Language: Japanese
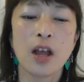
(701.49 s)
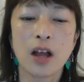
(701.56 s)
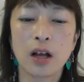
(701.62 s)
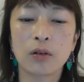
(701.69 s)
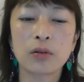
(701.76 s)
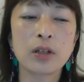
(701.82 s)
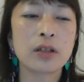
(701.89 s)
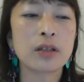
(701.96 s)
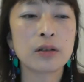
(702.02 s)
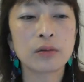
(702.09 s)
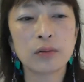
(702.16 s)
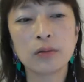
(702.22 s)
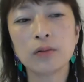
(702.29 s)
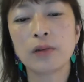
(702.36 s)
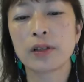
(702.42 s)
函館の
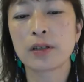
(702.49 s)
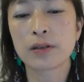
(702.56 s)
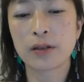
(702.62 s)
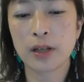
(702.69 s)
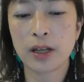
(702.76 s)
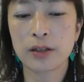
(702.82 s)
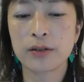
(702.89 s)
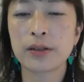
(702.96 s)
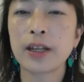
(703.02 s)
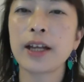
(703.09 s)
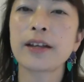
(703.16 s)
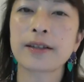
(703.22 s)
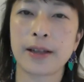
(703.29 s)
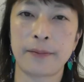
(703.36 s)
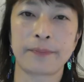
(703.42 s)
方はですね蔦
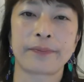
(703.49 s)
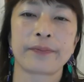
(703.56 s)
屋さ